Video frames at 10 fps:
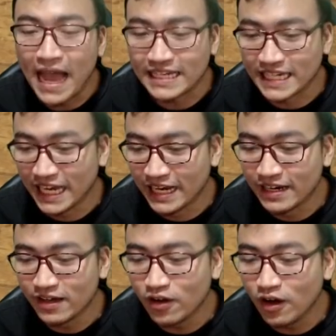ดทิ้ง
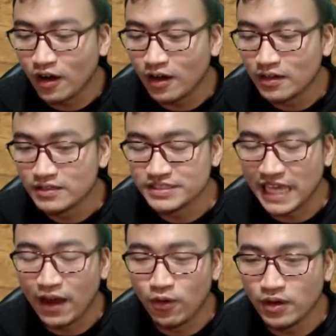แล้วก็เซ
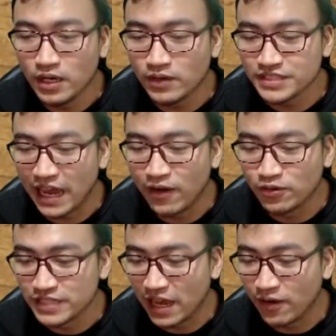ลเขาเรียกว่าเซล
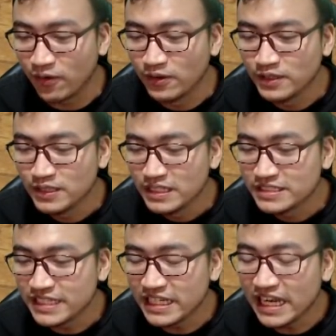เซล
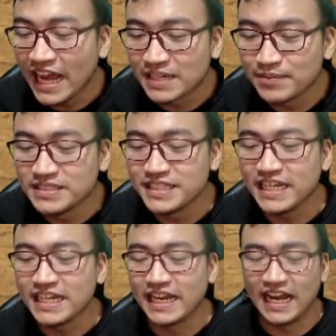เซตแรกจะเป็นเซต
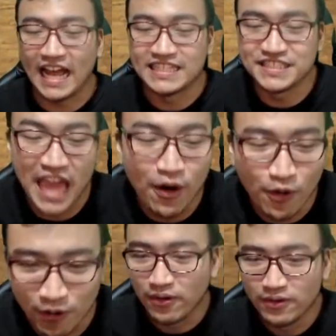หองการเซล
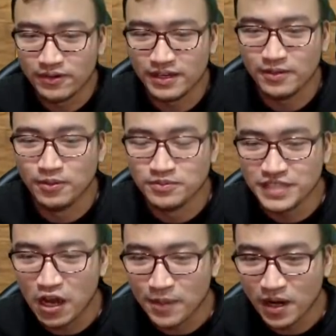นะครับผม เซ
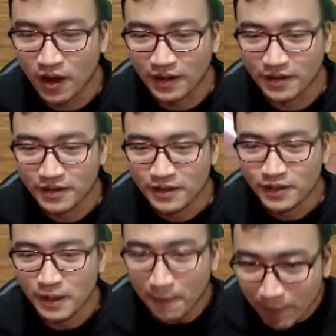ลไปก่อน
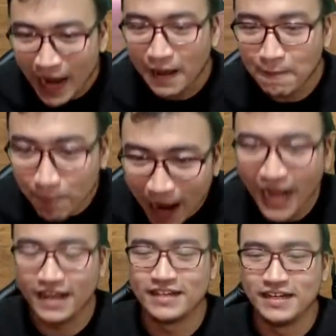บักบัก
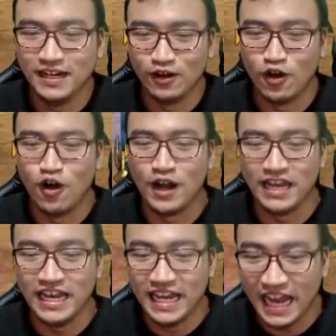ครึ่งหลอด
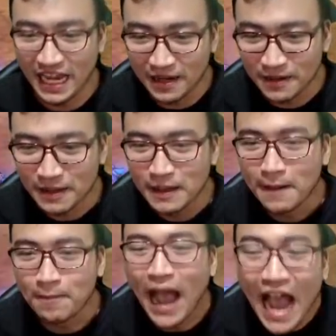เน้นๆ
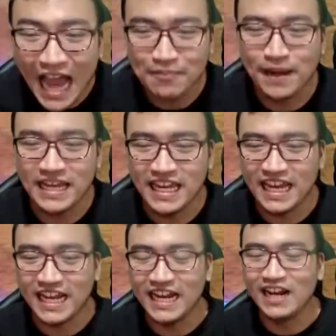ปาดไปอีก
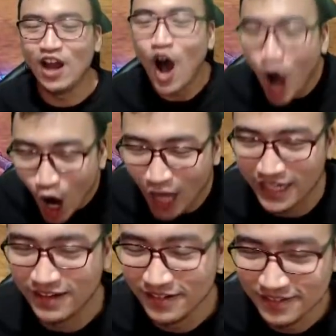ครึ่งหลอด
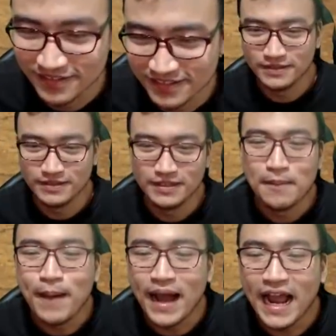
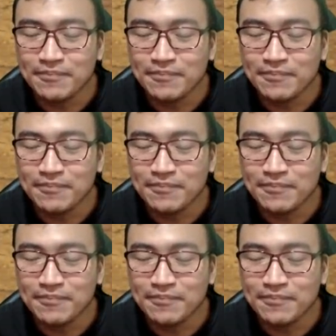บังคับ